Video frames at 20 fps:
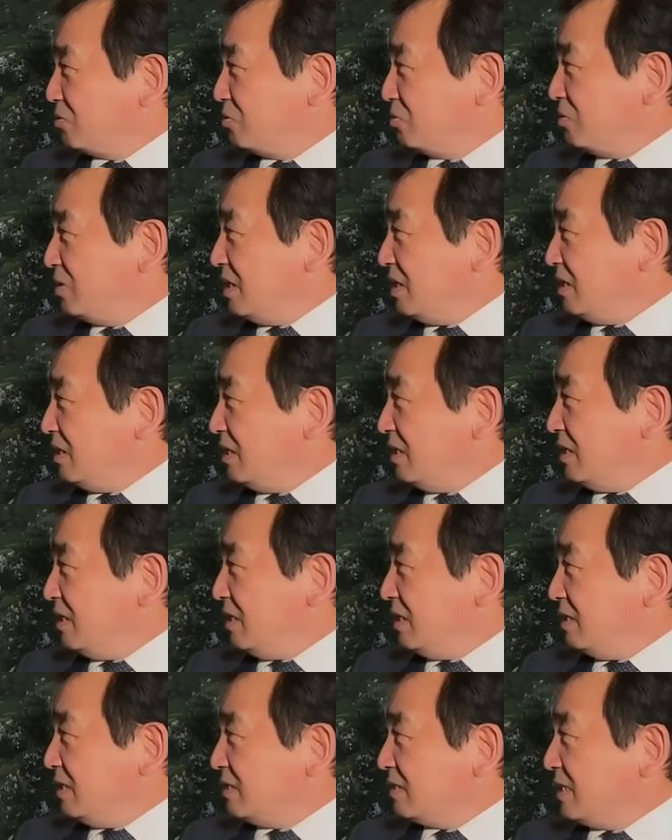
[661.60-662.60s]
述了，
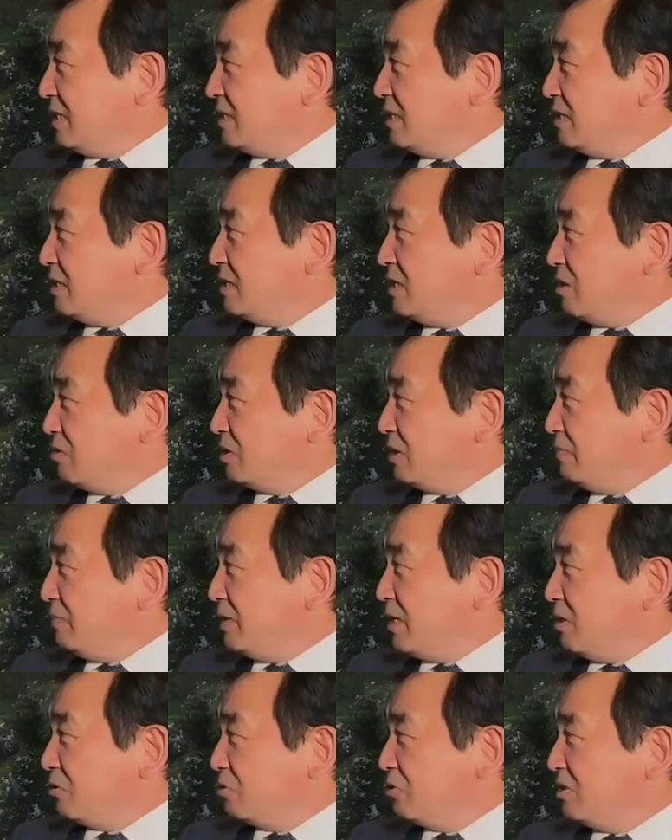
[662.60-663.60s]
这是消息
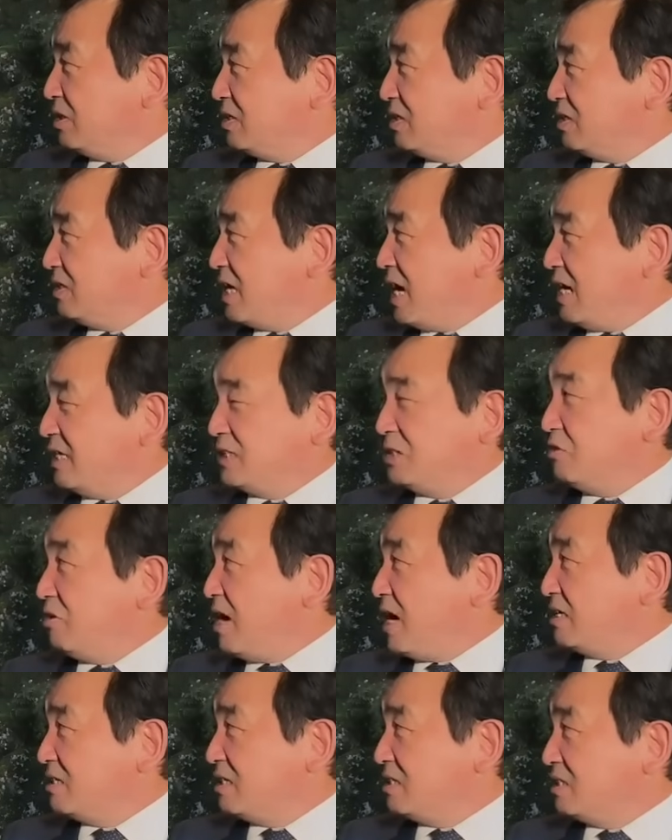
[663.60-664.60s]
比较确实了。七月
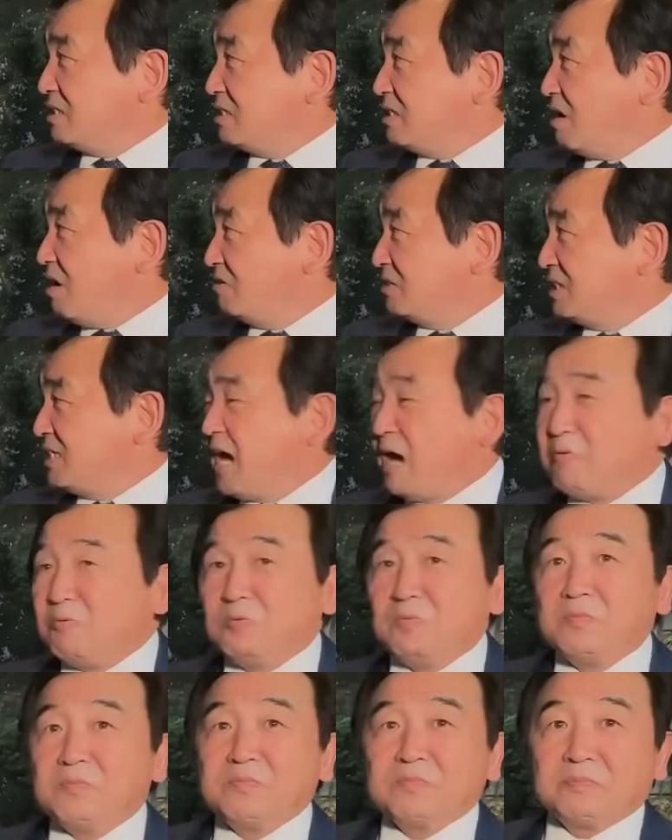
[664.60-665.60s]
二十四号下午，
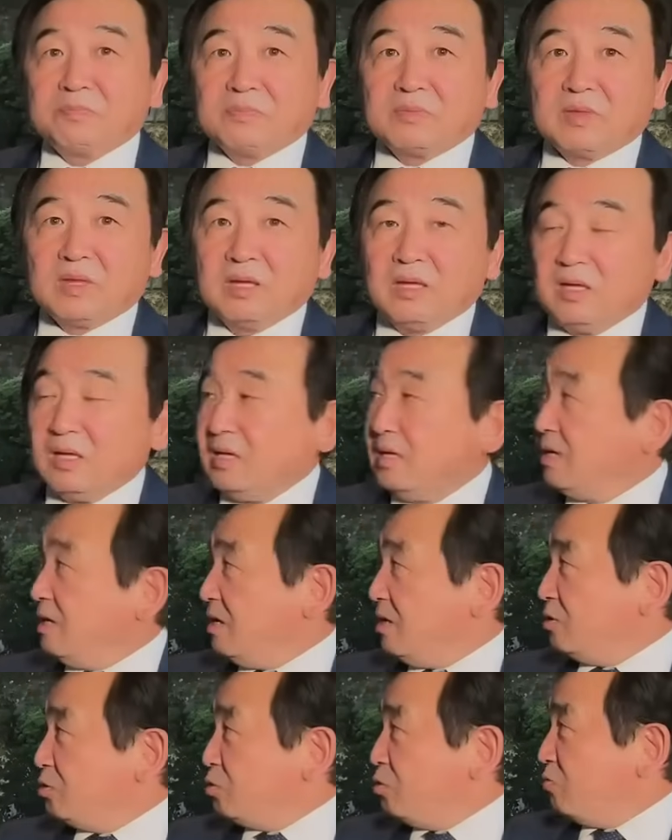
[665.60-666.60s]

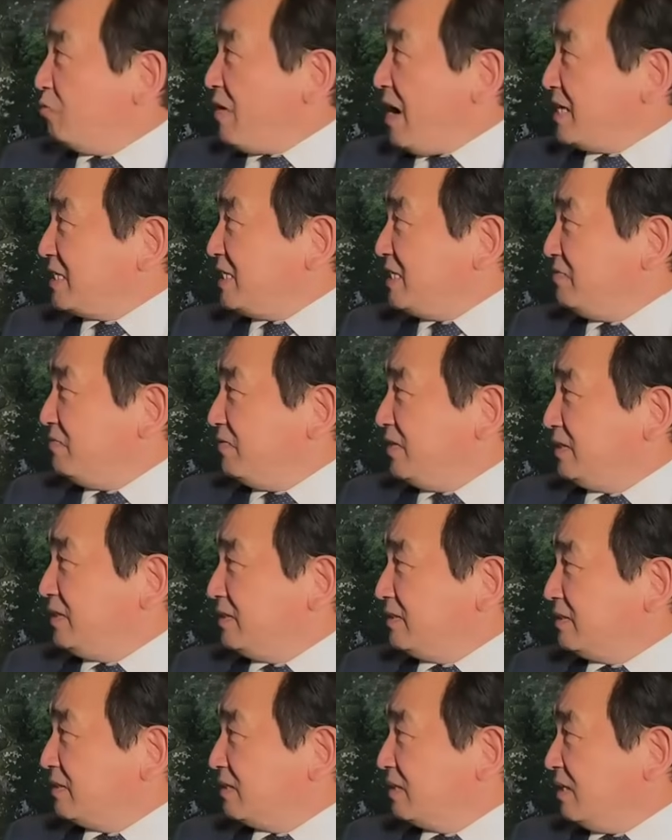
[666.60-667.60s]
突发新闻，
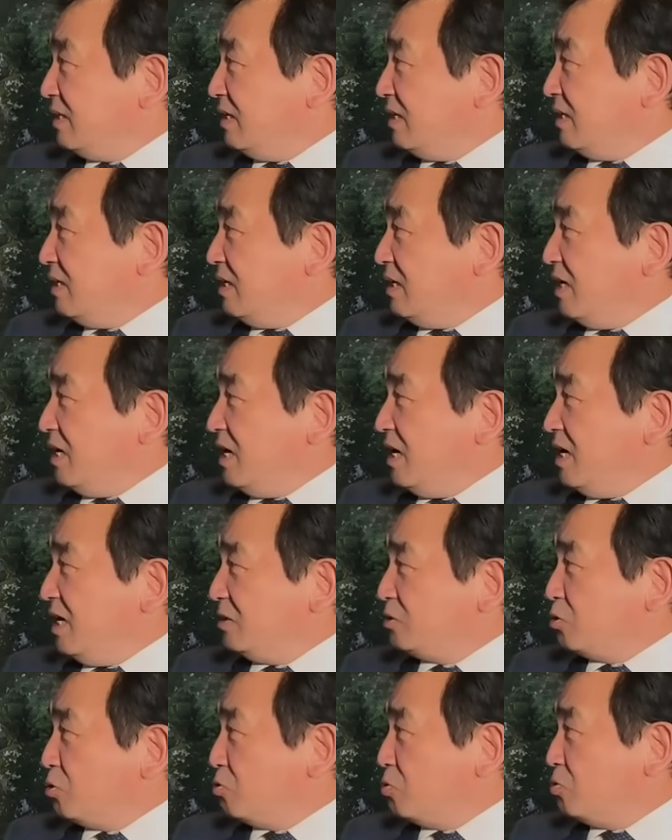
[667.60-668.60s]

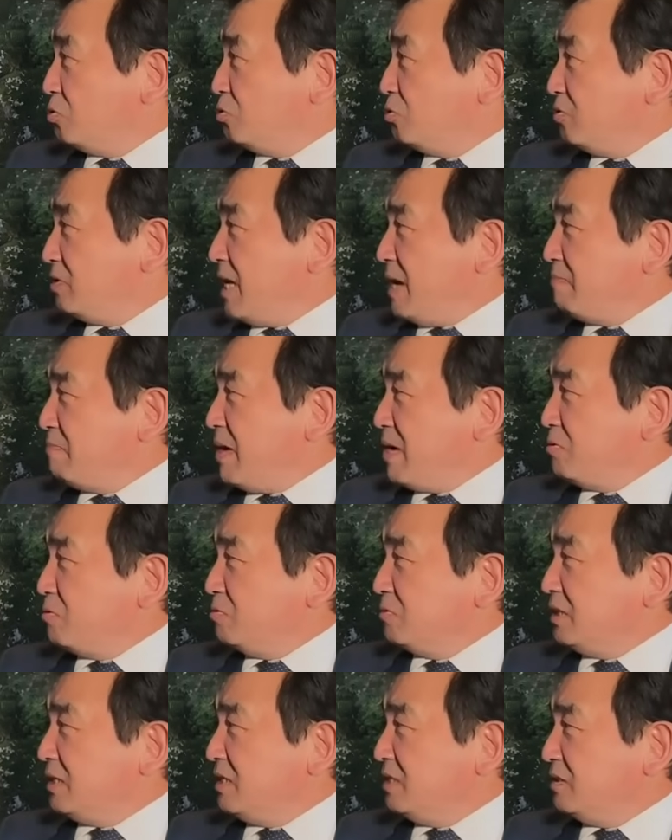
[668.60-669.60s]
呃，中共中央办
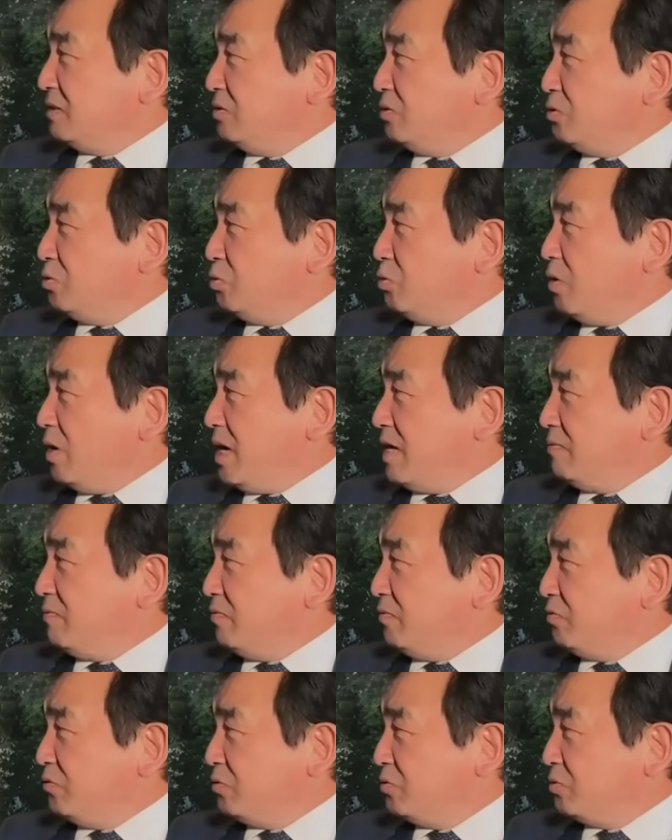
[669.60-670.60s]
公厅原
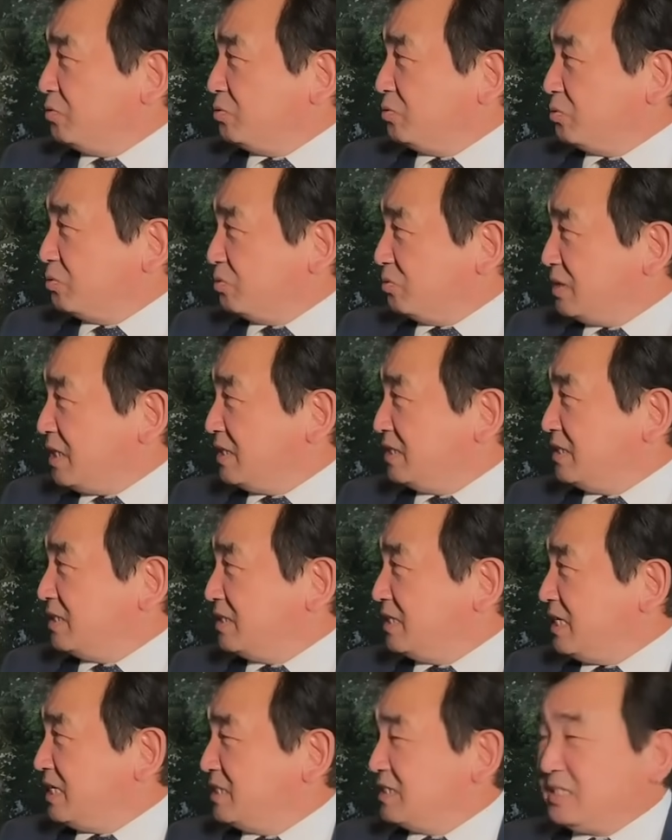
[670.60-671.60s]
副主任
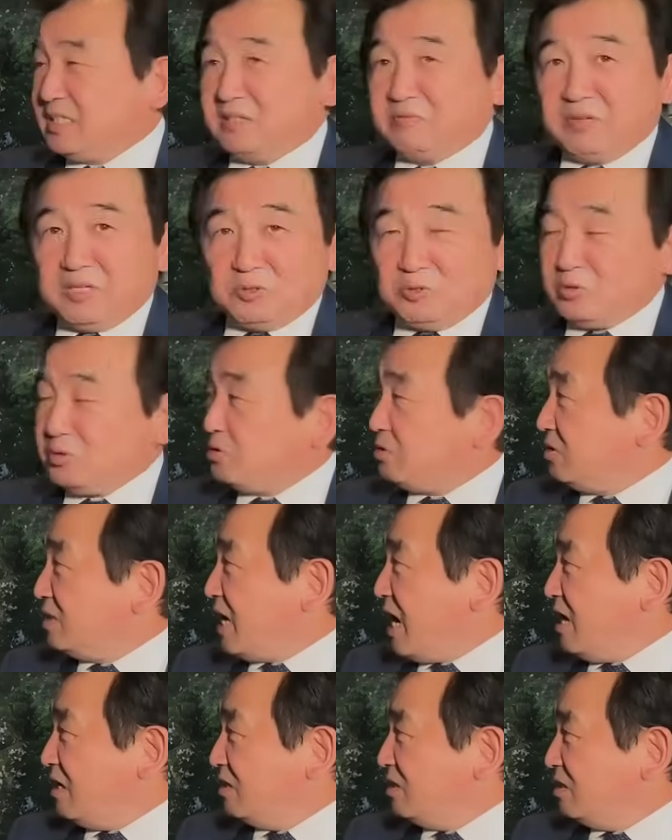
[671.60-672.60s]
兼警卫局局
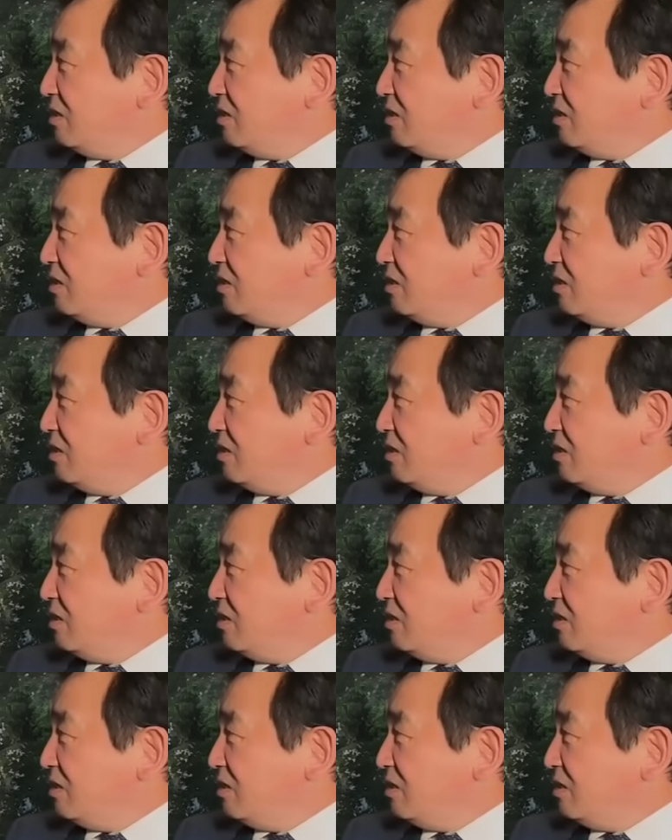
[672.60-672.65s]
长，